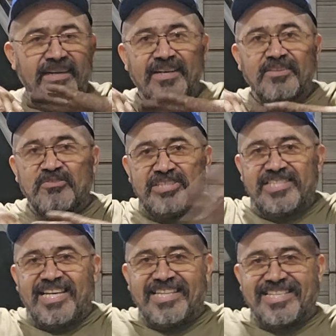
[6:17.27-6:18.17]
no se
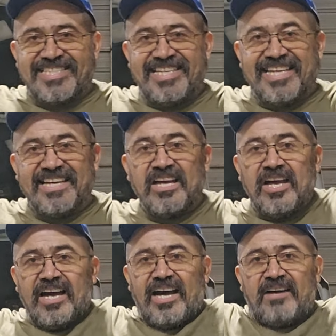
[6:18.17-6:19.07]
sienta así,
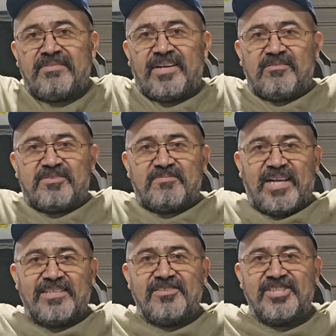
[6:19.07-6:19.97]
abra los
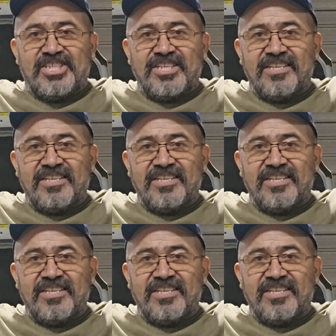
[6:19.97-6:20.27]
brazos